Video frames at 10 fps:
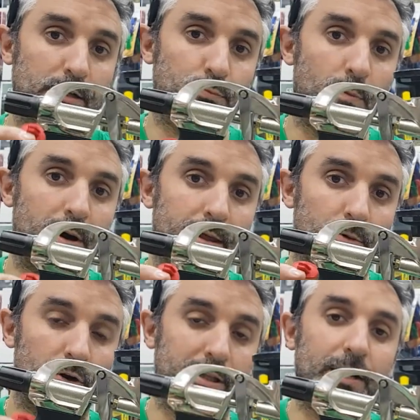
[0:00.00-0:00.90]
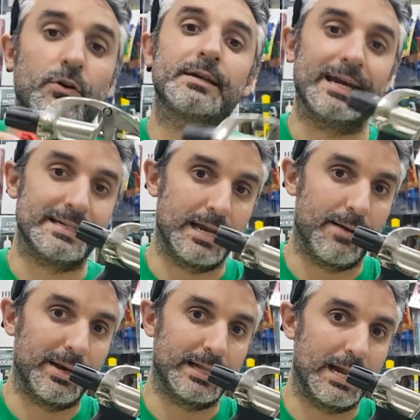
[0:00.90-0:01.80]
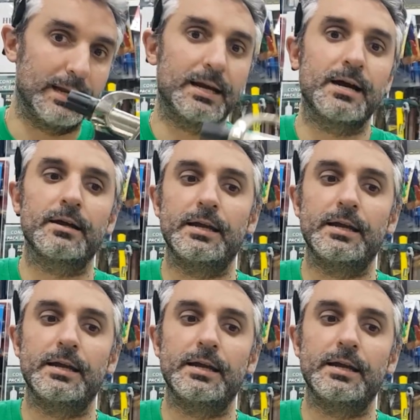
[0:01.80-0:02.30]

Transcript: espuma de poliuretano que sea metálica